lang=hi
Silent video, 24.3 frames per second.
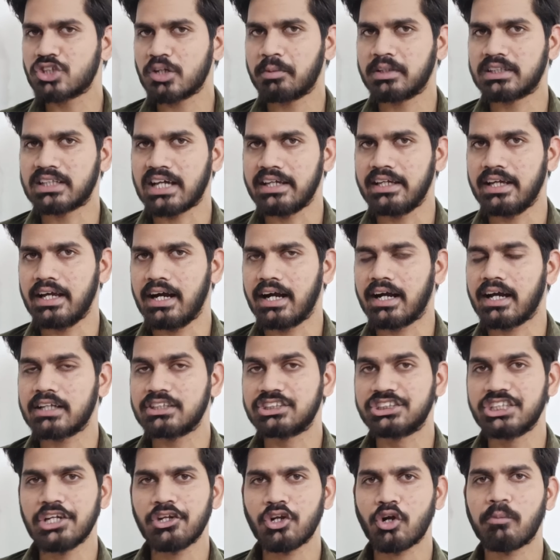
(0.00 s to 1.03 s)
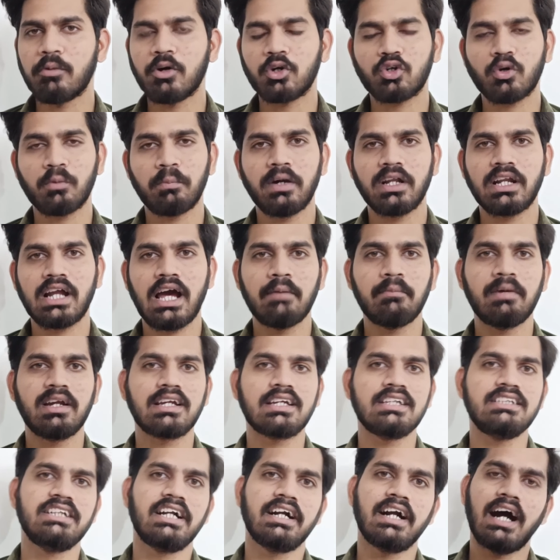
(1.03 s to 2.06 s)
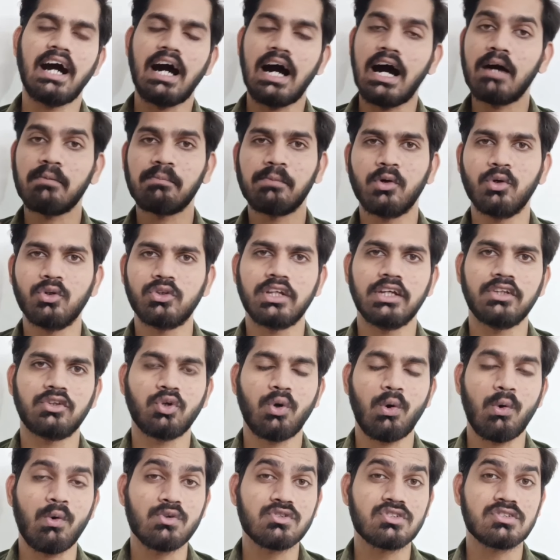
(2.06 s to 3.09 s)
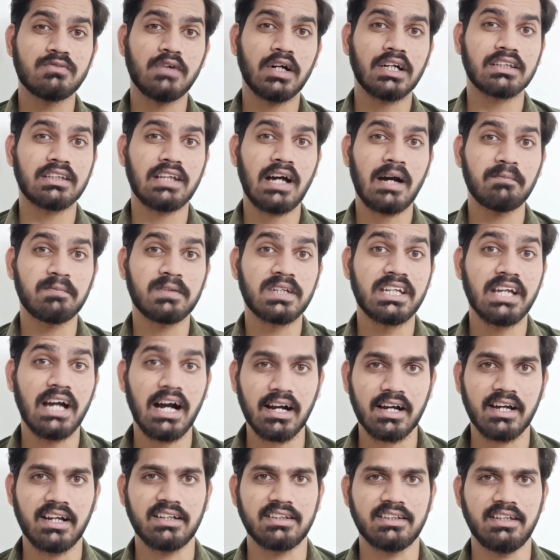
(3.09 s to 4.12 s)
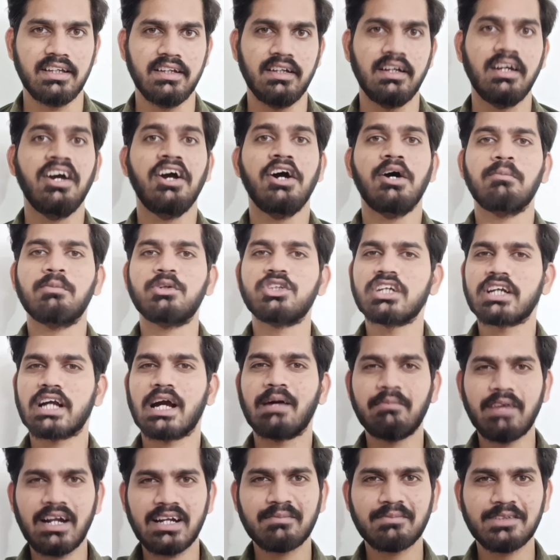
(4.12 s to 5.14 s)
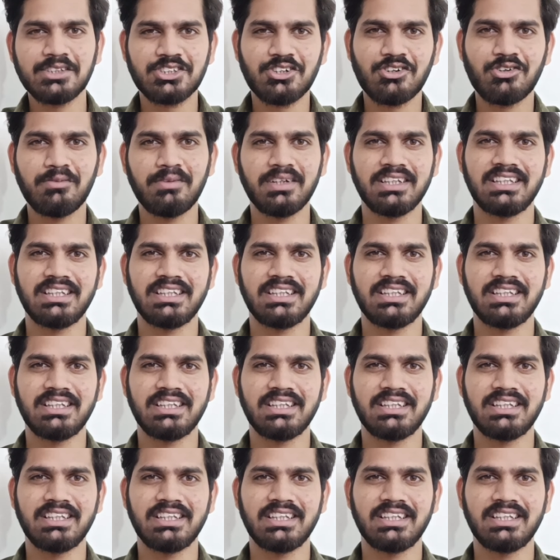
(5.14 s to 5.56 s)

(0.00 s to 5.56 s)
मुझे बताइए अगर जे रोबोट ओपन की जगह आप होते तो उस वक्त आप क्या करते मुझे कमेंट में जरूर